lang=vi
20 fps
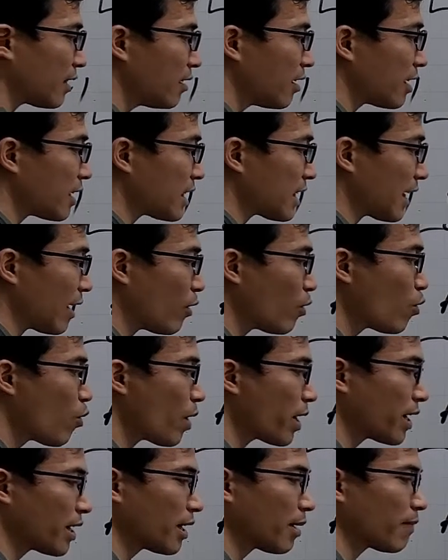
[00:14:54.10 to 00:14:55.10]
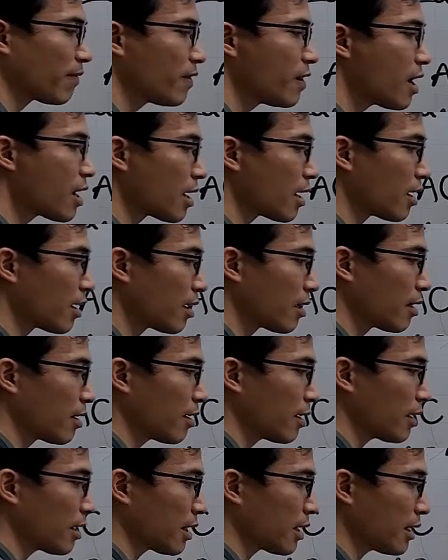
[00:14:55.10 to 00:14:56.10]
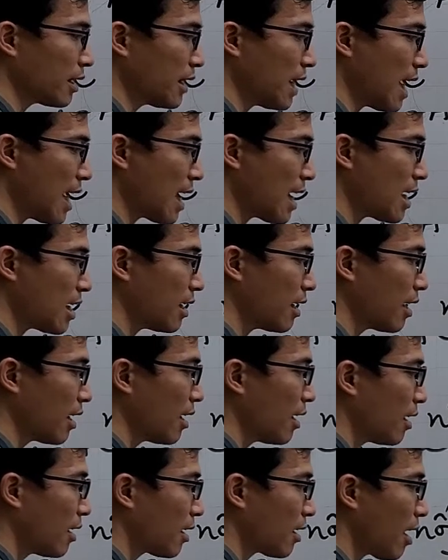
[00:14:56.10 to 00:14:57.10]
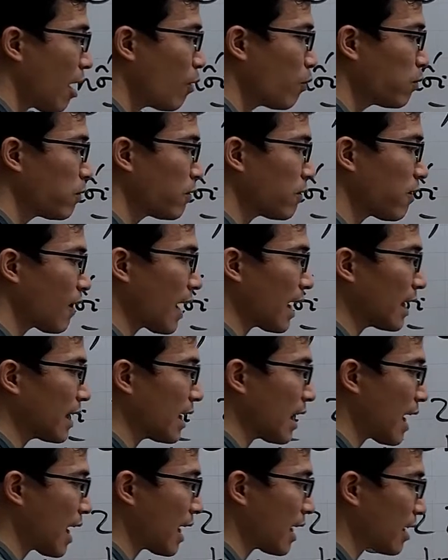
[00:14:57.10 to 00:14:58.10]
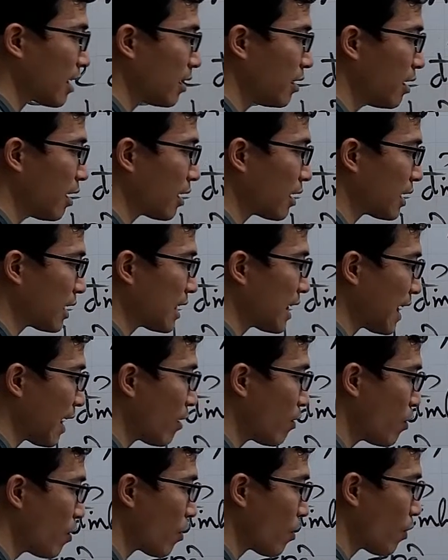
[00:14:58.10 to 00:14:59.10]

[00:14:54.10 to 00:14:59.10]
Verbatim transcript: đường chéo của hình lập phương nhá không phải là đường chéo